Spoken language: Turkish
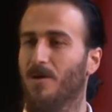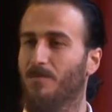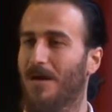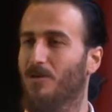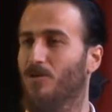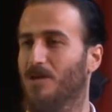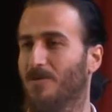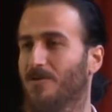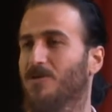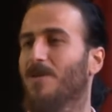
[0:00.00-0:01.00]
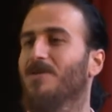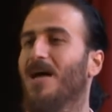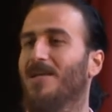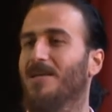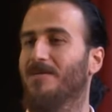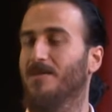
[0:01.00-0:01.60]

Ben notaya basacağım na diye